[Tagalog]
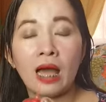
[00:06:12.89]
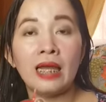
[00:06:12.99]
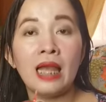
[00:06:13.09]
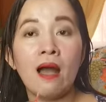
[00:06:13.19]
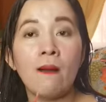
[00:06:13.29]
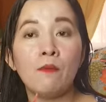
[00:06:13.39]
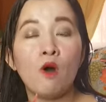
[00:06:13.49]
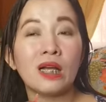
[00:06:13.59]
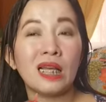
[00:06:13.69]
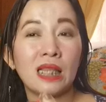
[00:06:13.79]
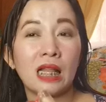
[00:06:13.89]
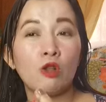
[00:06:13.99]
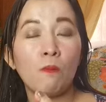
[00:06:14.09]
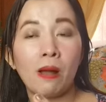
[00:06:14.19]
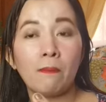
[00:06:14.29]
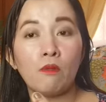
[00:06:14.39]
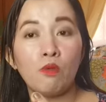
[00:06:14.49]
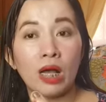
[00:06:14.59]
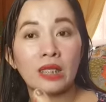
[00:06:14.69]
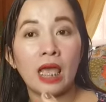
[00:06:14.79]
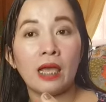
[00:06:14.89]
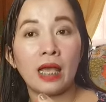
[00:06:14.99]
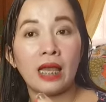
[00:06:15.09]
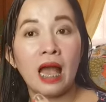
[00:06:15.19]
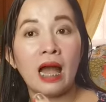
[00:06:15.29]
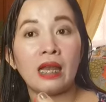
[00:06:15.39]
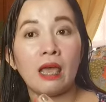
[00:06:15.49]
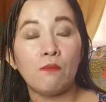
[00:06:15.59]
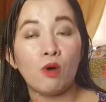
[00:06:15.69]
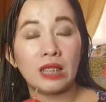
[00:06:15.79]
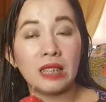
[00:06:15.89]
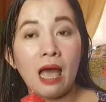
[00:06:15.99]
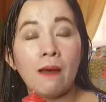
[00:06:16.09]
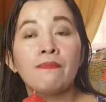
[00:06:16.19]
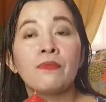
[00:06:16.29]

kailangan po hanggang tatlong pagbubukas ay kailangan ay bukas na.